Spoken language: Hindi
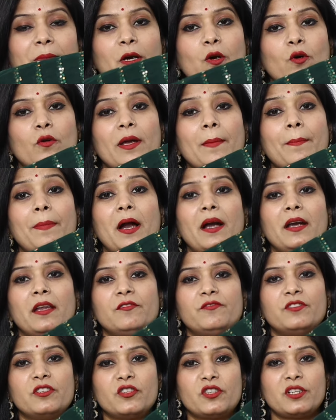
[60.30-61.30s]
आप देखोगे
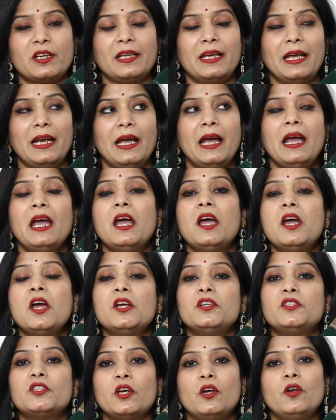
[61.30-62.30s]
पार्टी फंक्शन के लिए
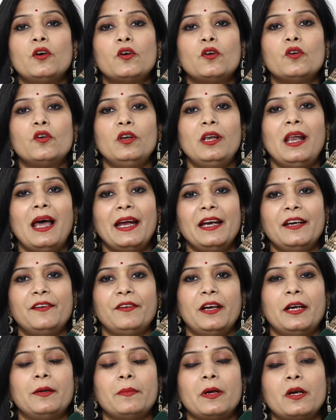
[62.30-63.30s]
जिन लोगों को लाइट
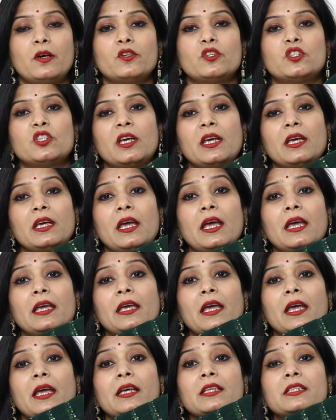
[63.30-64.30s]
वेट में कुछ चाहिए
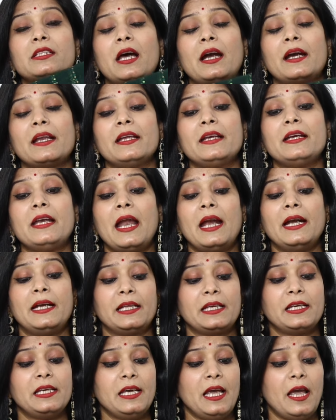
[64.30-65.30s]
ये साड़ी नेट
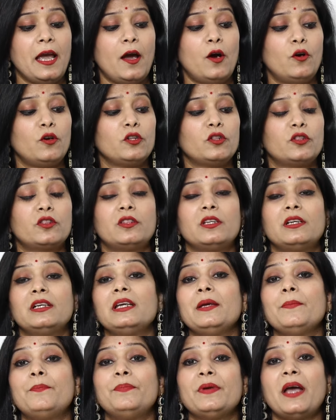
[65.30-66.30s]
की है और
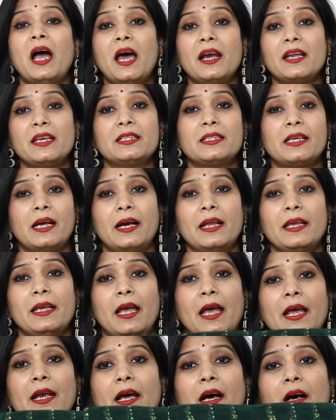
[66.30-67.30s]
इतनी प्यारी
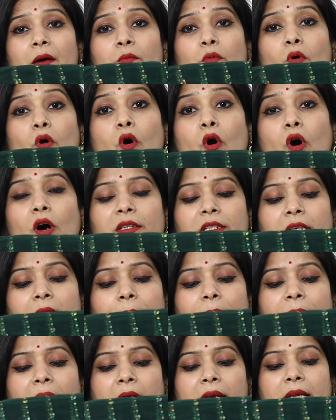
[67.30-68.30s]
साड़ी है ना बहुत
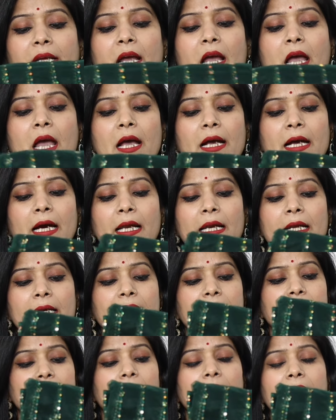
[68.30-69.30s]
ही प्यारी कलर
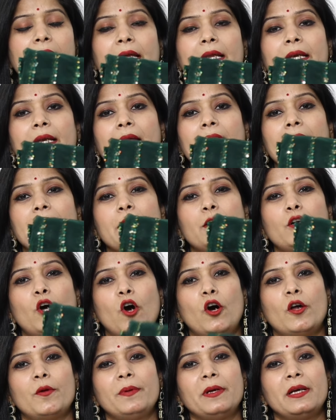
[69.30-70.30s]
इसका ग्रीन है लेकिन
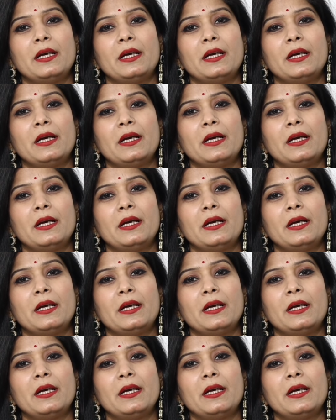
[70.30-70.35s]
और